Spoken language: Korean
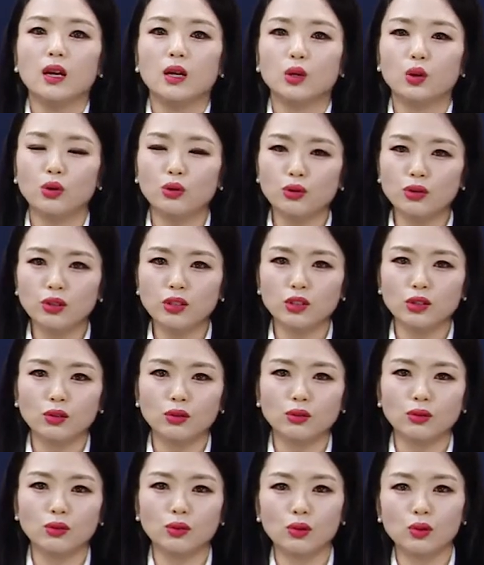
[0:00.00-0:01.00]

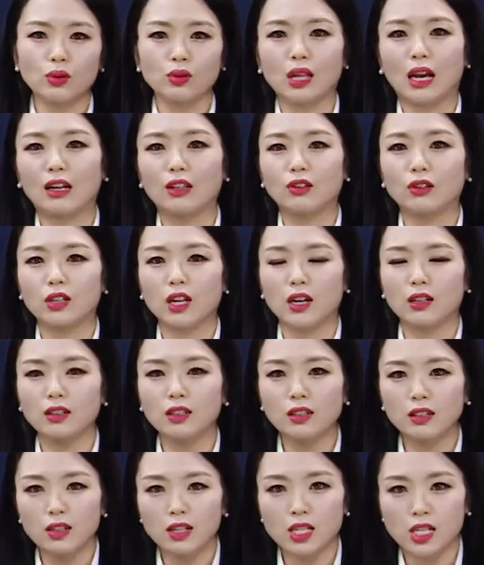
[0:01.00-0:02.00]
효율적으로 단어량을
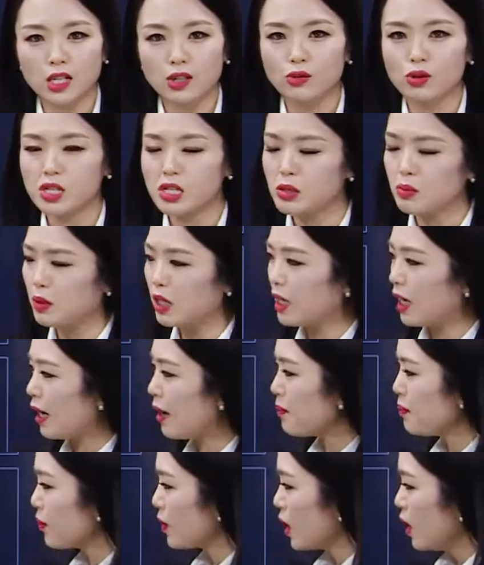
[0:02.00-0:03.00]
늘리실 수 있습니다.
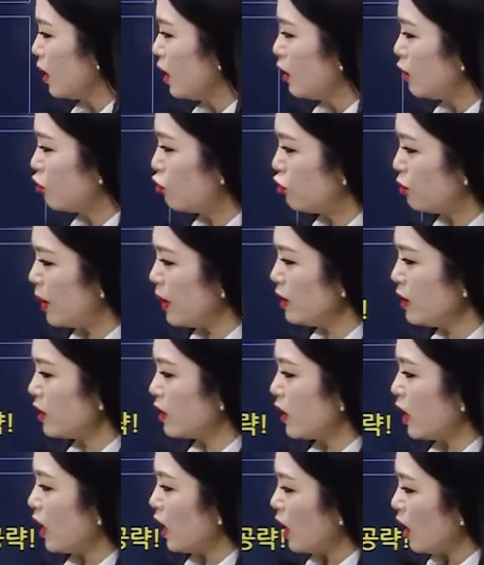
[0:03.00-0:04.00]
두
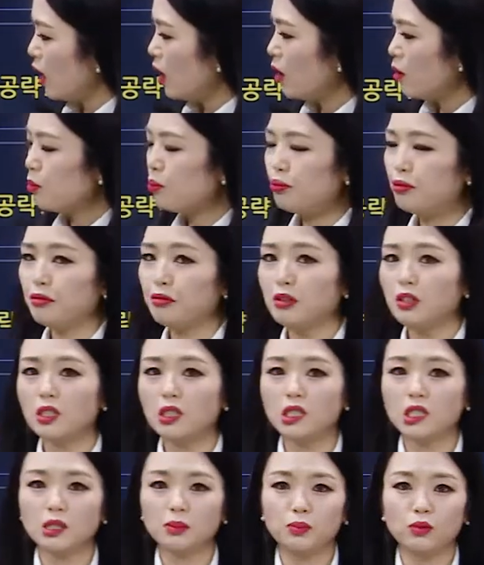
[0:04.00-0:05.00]
번째, 푸는
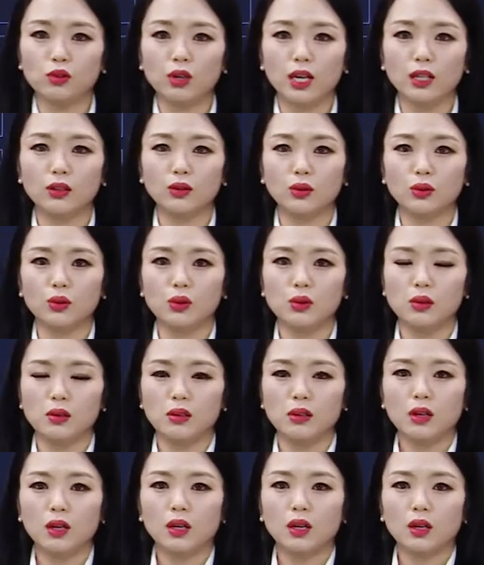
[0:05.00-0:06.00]
습관도
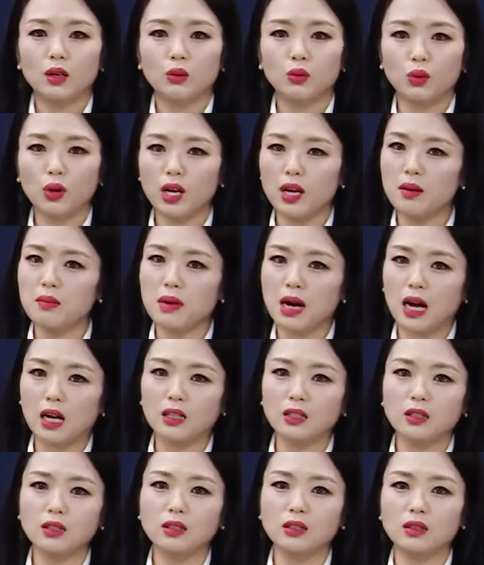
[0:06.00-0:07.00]
꽤
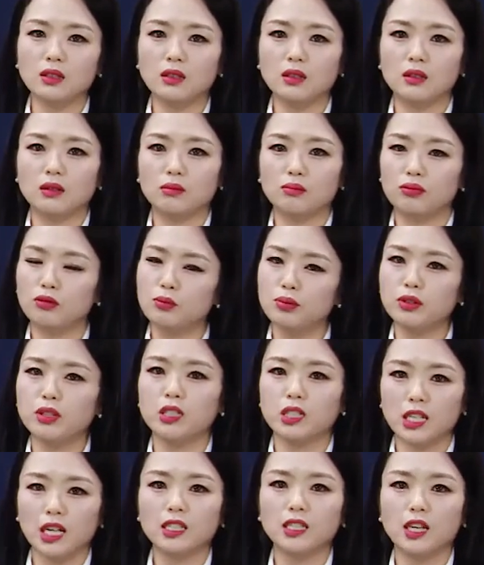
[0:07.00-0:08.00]
많은 부분을
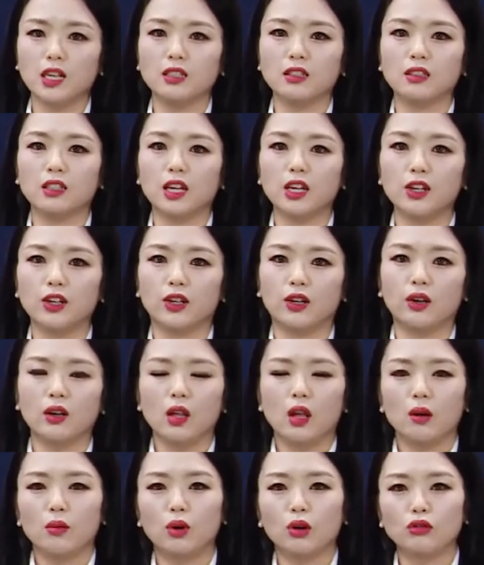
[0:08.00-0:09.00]
차지하는데요.
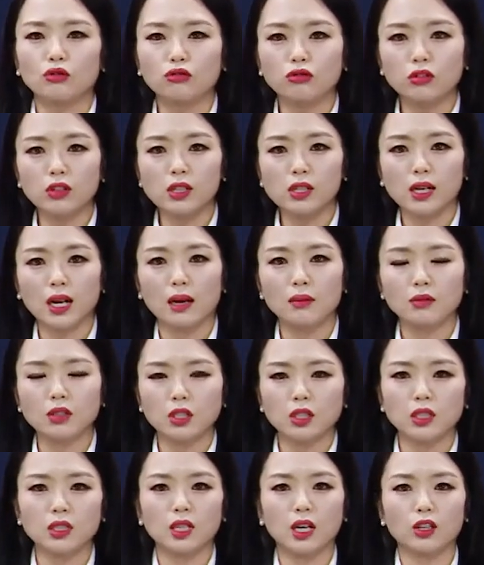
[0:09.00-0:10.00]
뭐 눈을
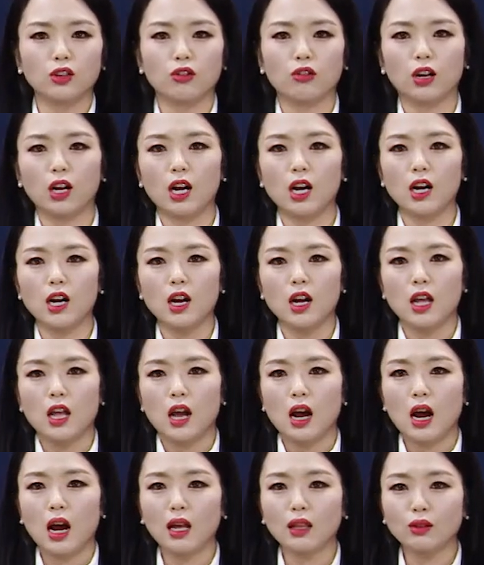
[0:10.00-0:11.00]
감으신다던가
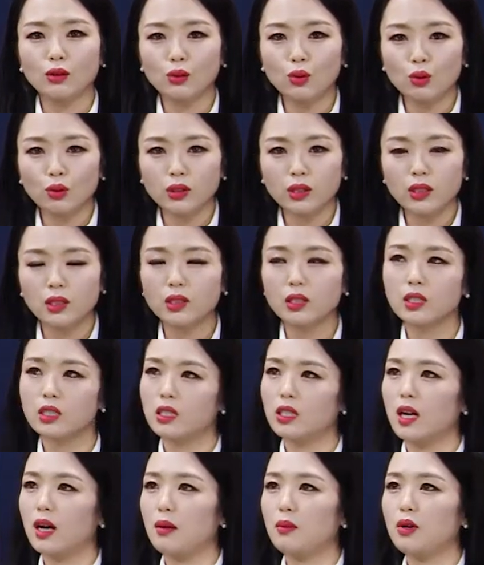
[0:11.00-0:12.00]
한 곳을
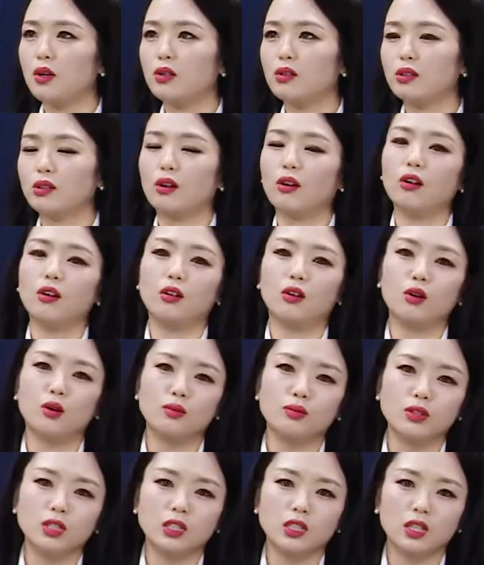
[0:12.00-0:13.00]
응시하면서
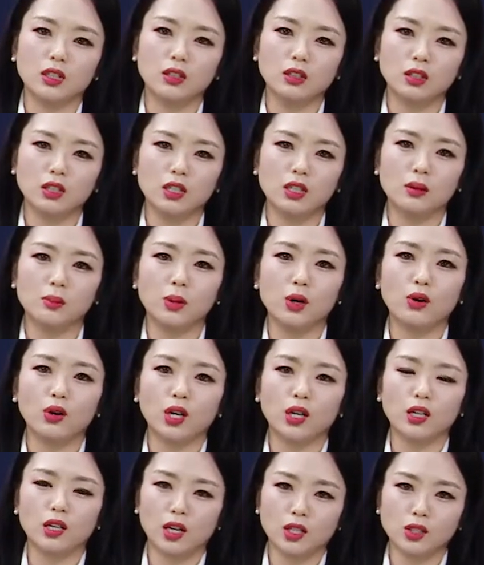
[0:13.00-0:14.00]
여러분이 이제 듣기
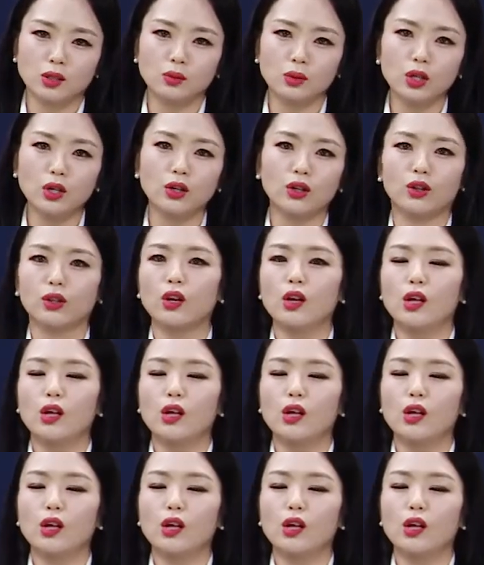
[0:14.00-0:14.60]
평가를 하시면